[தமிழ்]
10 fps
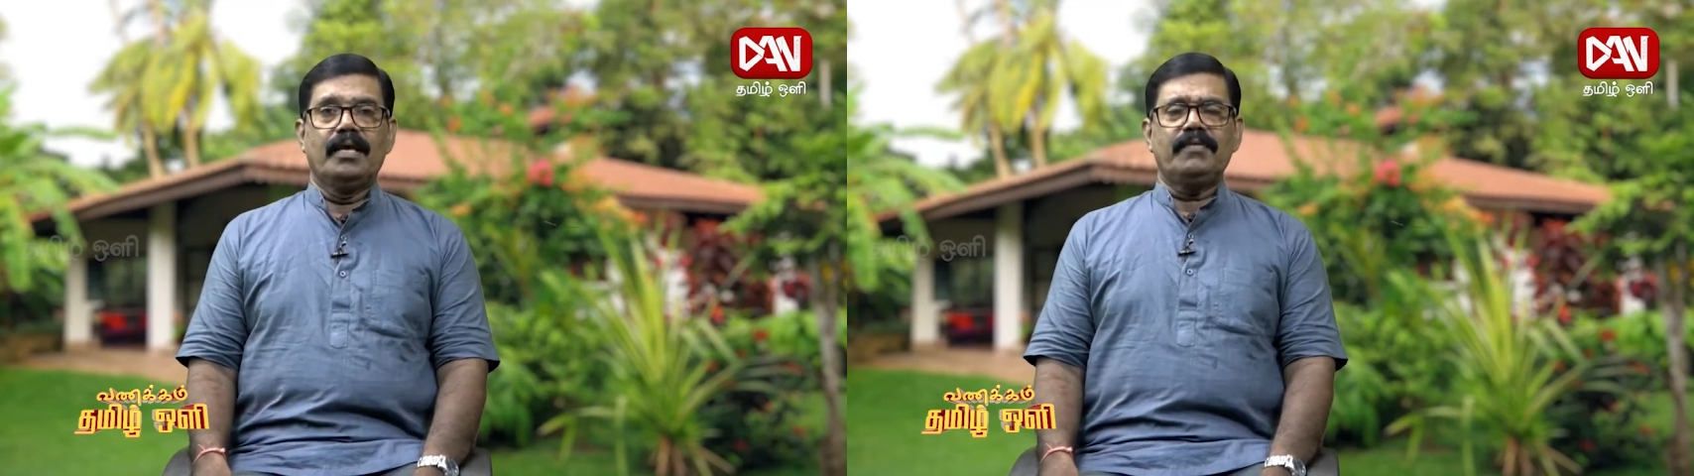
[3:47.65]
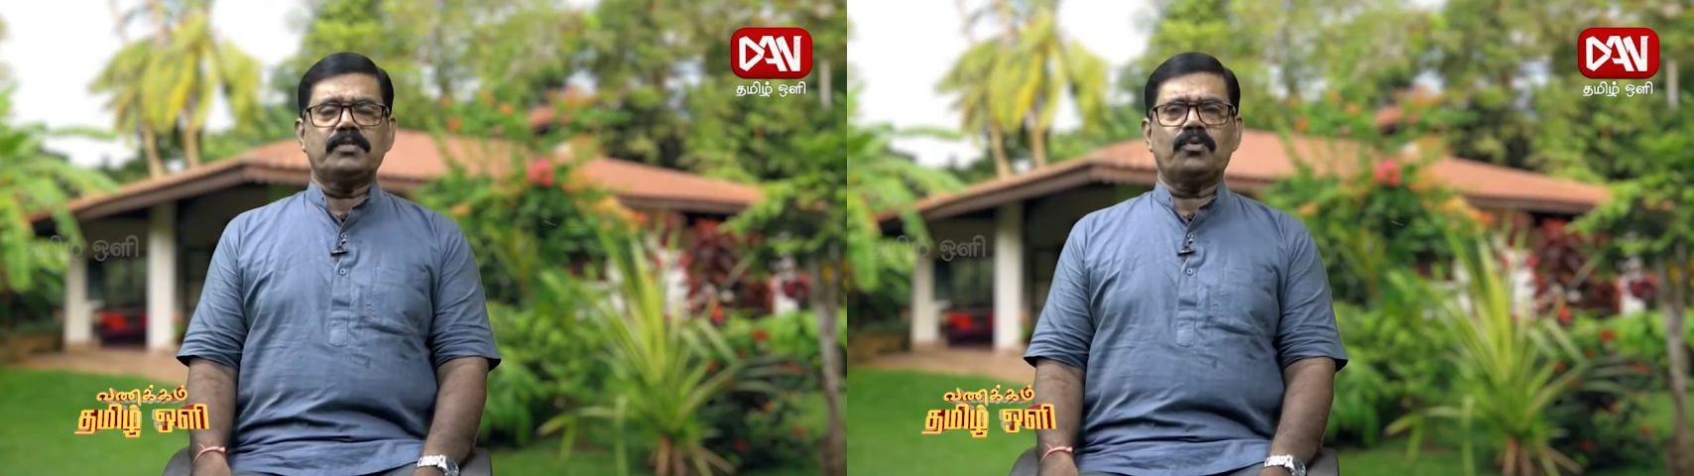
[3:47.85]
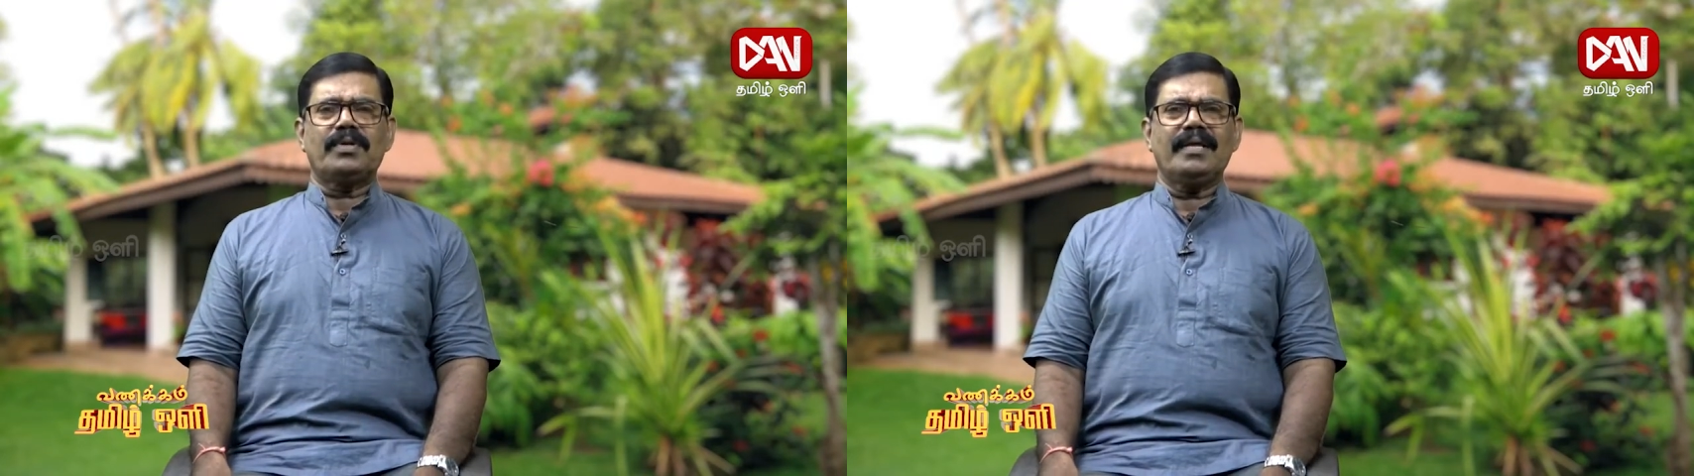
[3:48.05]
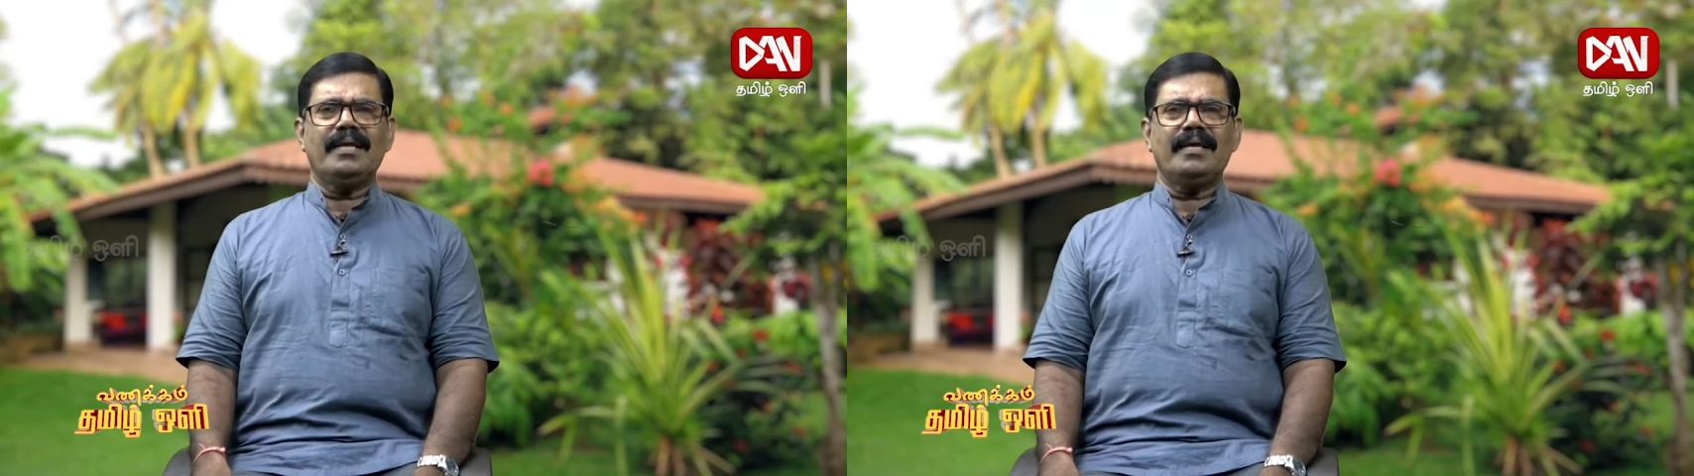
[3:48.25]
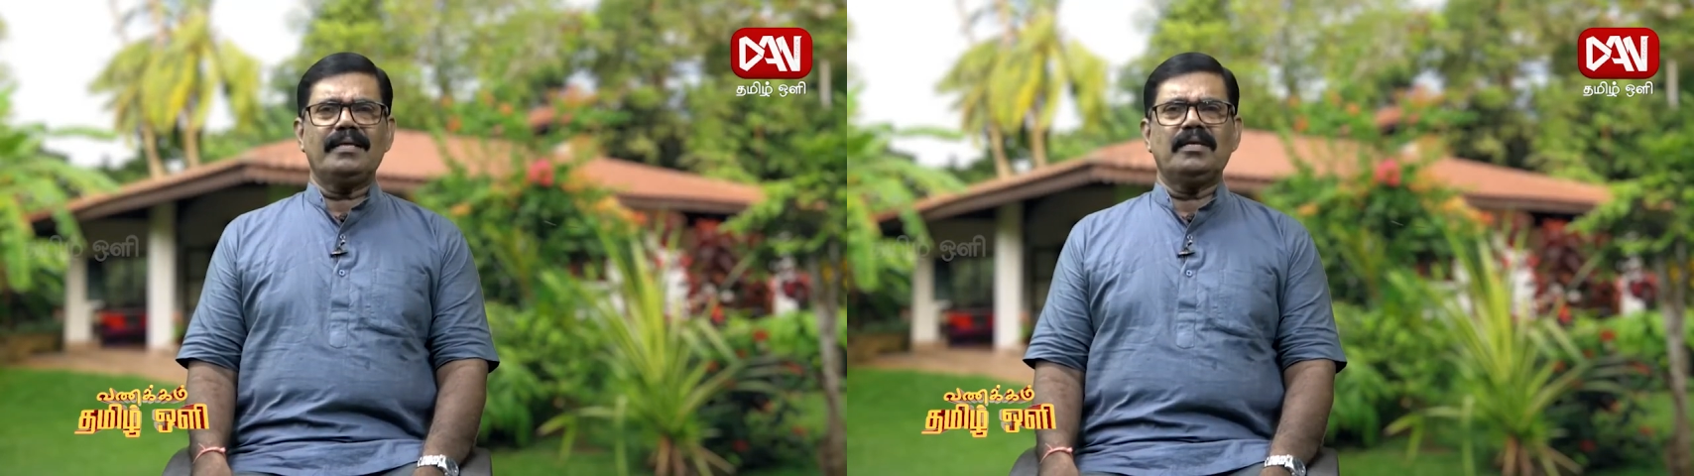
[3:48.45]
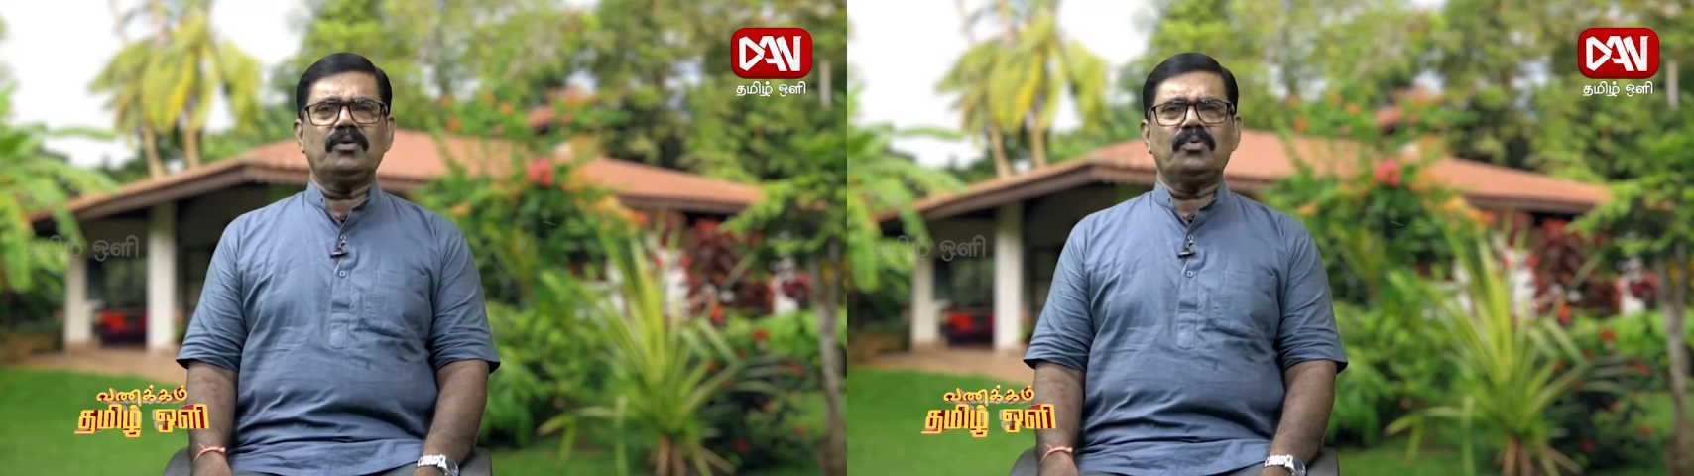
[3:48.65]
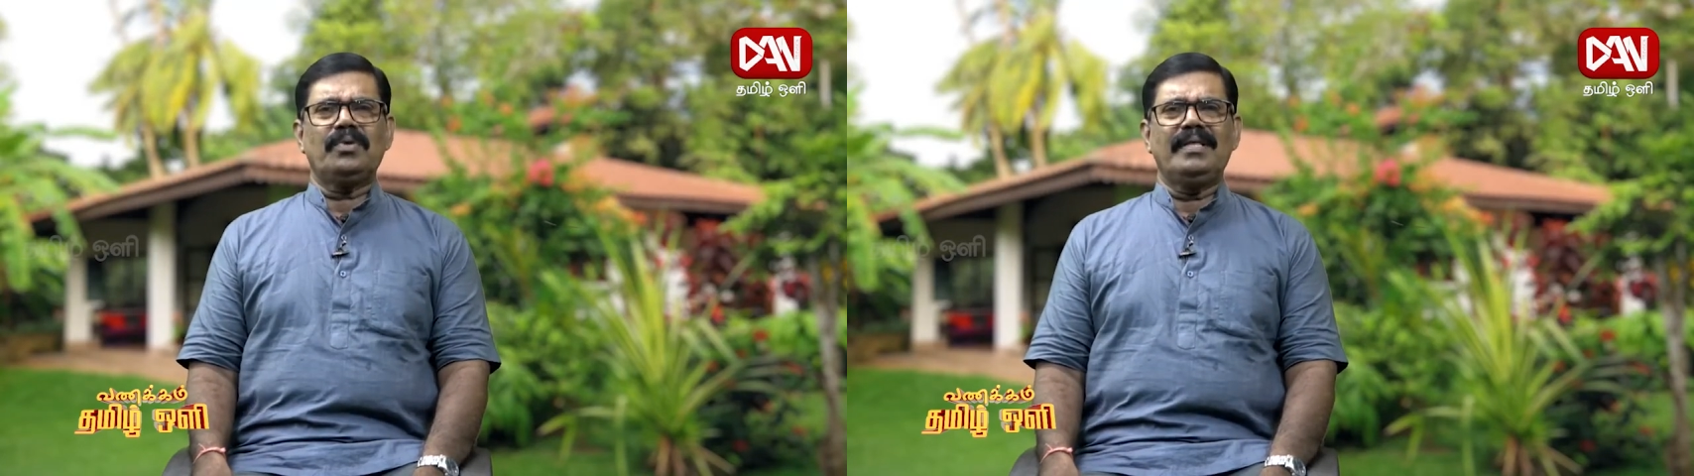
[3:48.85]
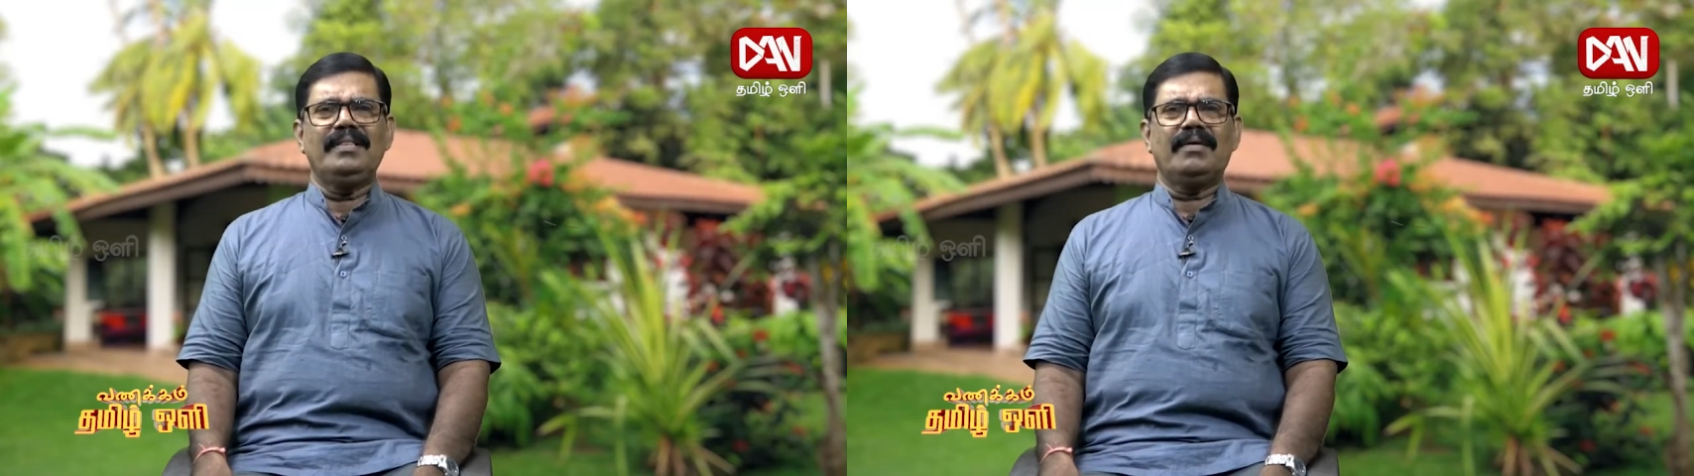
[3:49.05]
இவர் சொல்ல ஐயோ
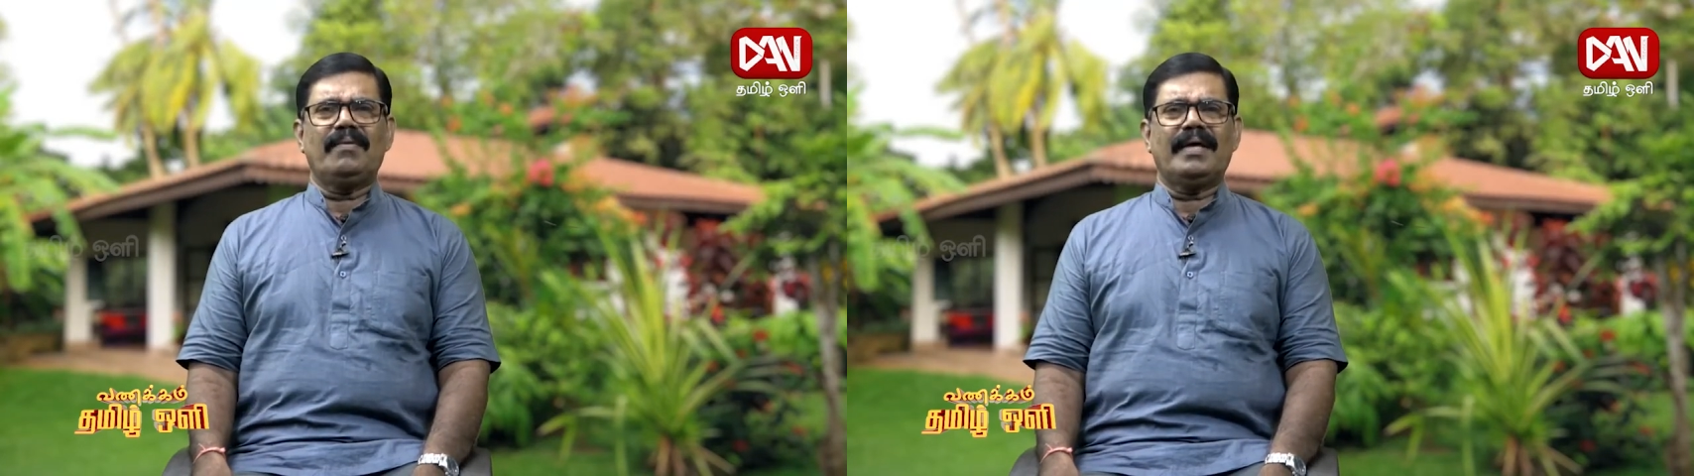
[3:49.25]
நீந்த